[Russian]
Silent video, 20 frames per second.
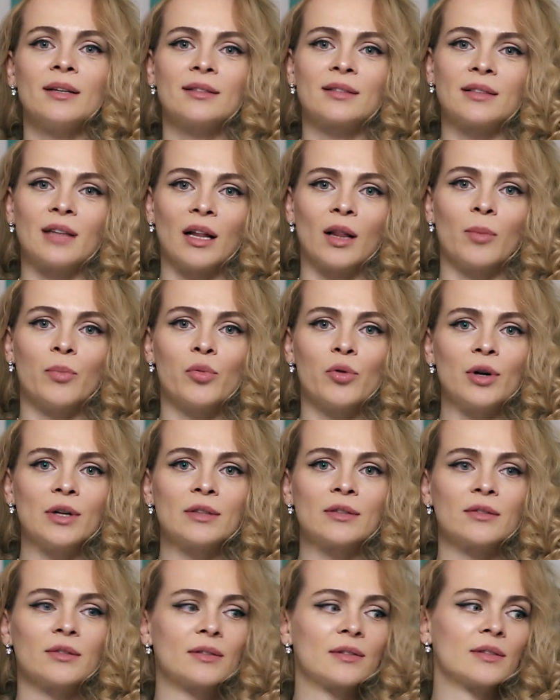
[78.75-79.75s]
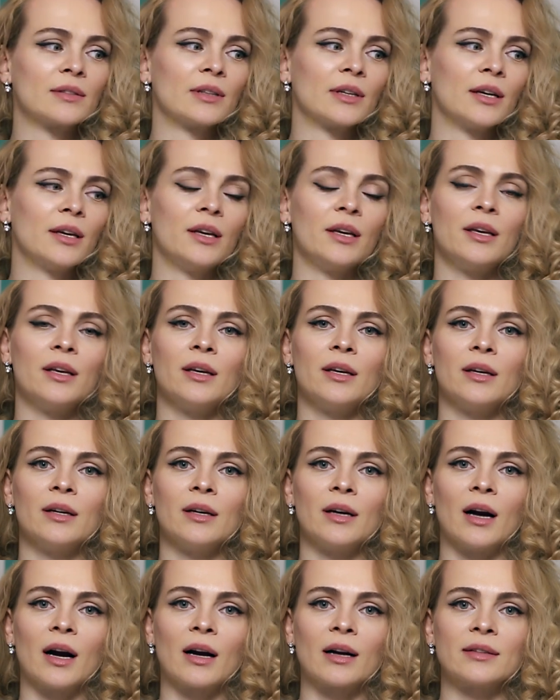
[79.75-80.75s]
стала пользоваться,
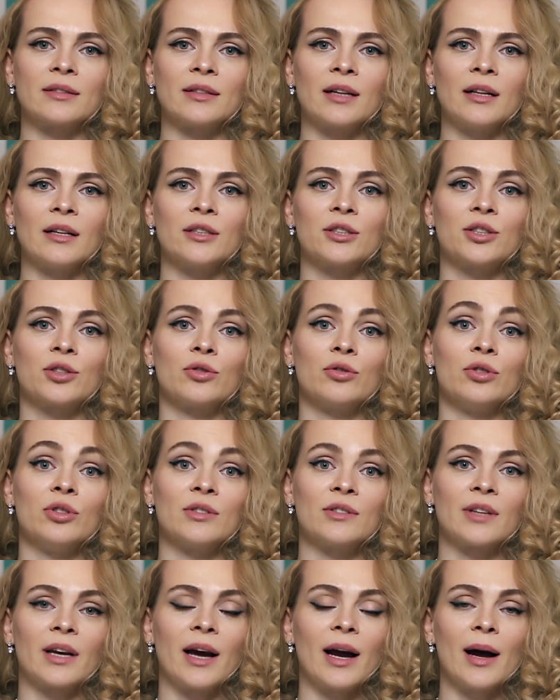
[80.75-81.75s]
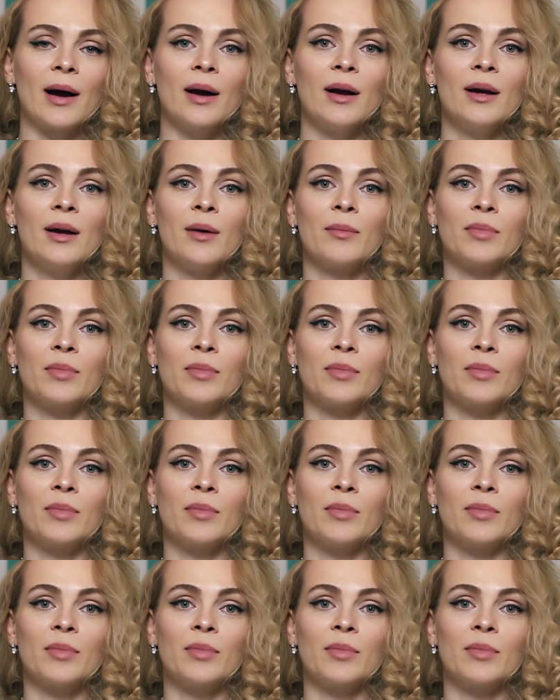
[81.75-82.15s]
и оказалось, что не зря,